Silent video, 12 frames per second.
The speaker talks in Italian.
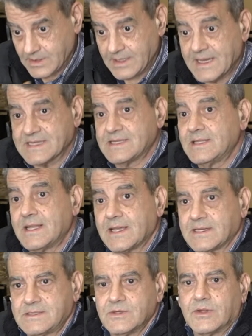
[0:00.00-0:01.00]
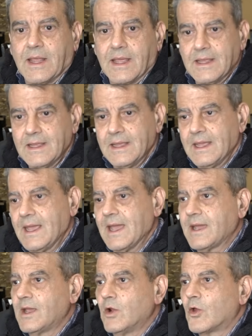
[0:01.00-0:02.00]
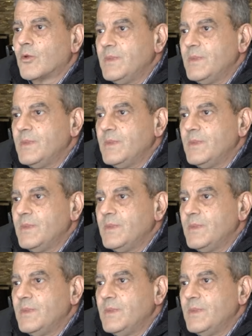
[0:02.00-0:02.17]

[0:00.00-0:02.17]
in cassa integrazione e anche loro